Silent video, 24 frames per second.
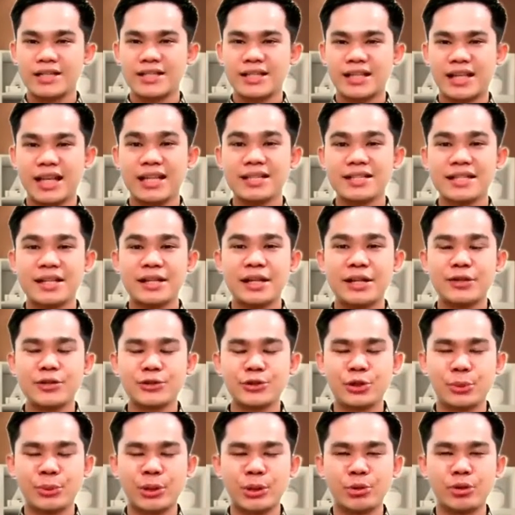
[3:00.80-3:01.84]
Sekian Sunday
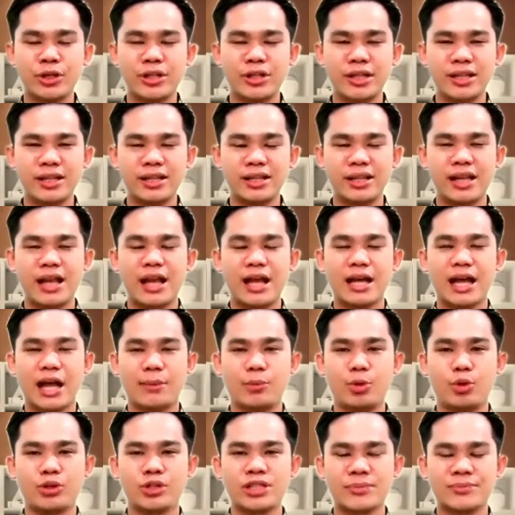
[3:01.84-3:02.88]
News untuk minggu ini.
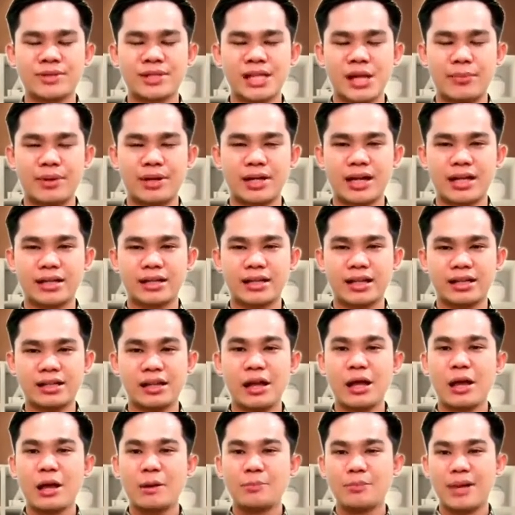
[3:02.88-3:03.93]
Kami mengucapkan selamat datang
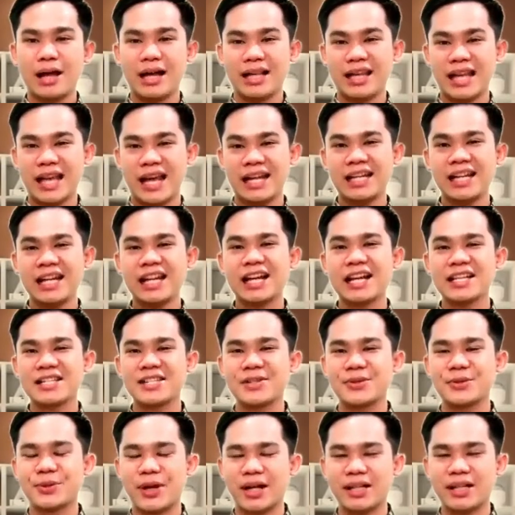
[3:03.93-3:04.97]
bagi Anda
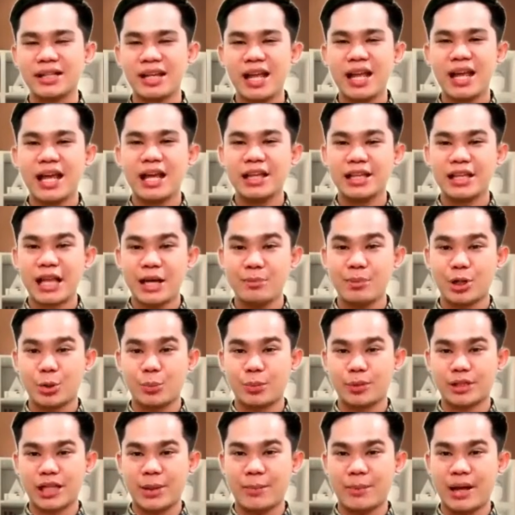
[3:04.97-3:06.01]
kekasih Tuhan yang
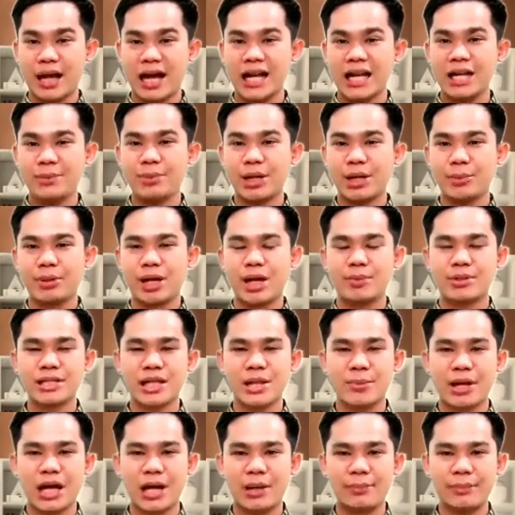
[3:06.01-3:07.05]
baru pertama kali beribadah
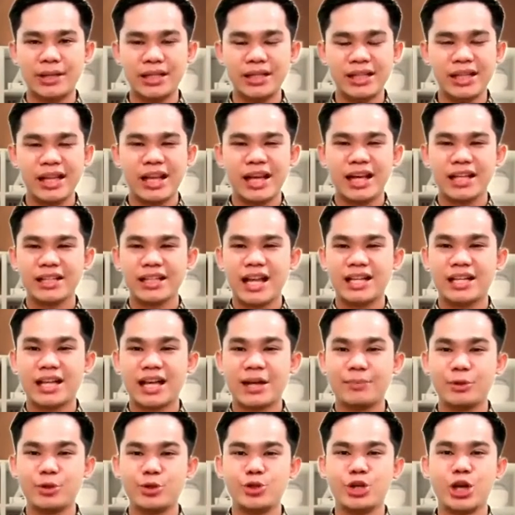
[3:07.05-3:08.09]
bersama kami dan
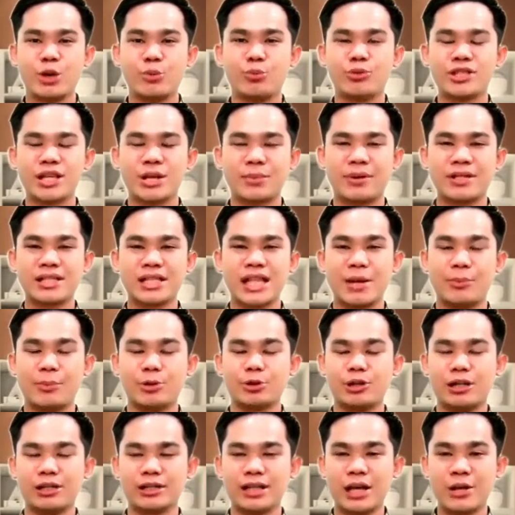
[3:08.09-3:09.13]
kami juga mengucapkan
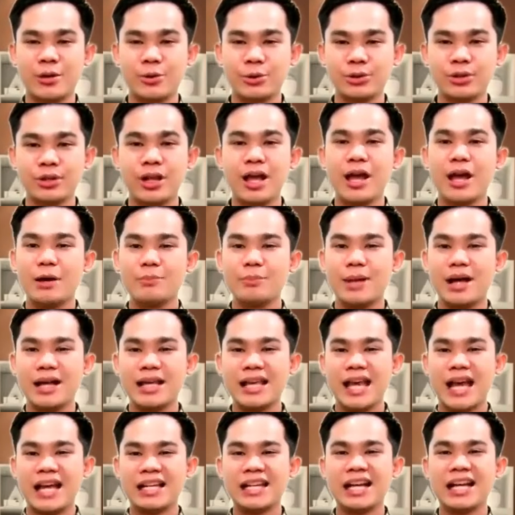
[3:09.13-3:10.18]
selamat ulang tahun
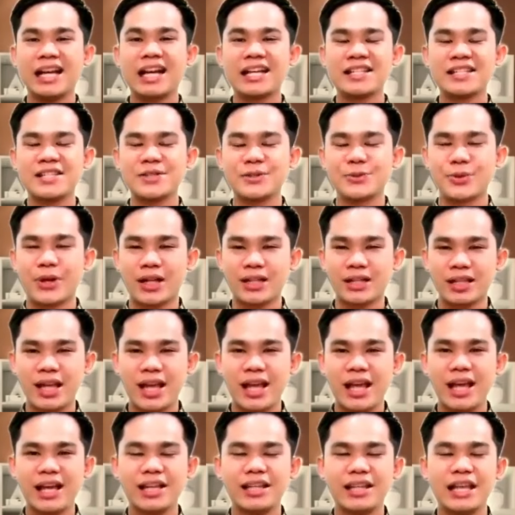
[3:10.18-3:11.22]
bagi Anda kekasih Tuhan
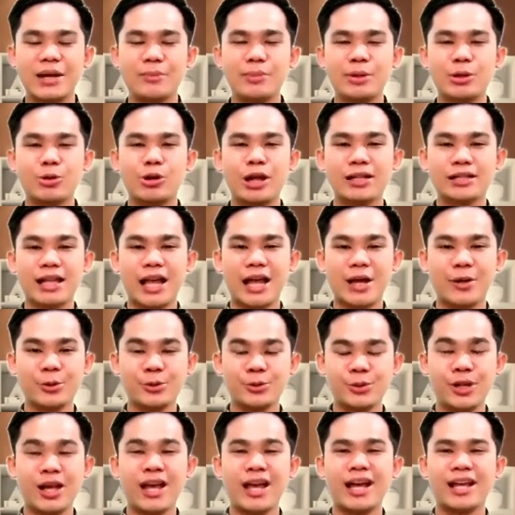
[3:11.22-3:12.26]
yang berulang
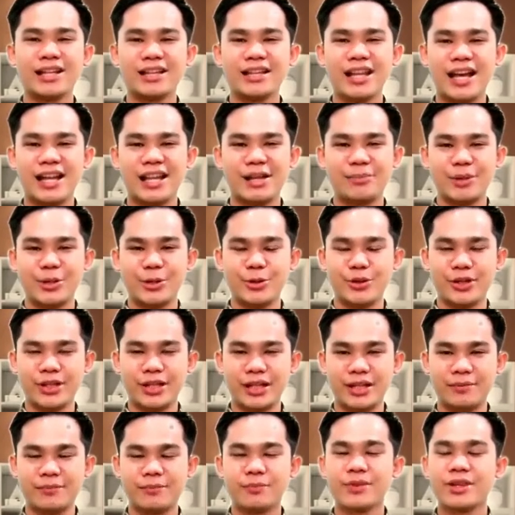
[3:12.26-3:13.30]
tahun dalam minggu
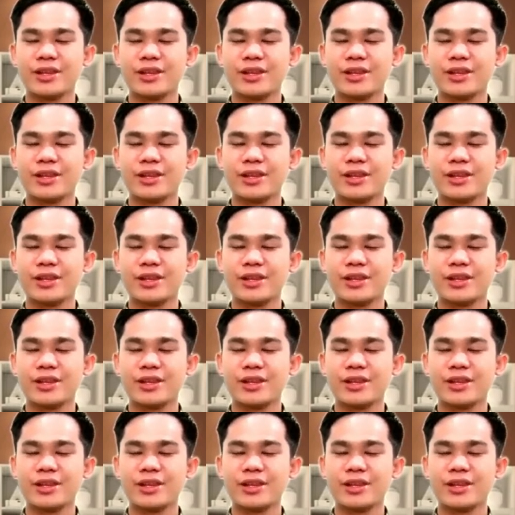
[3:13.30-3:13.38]
ini.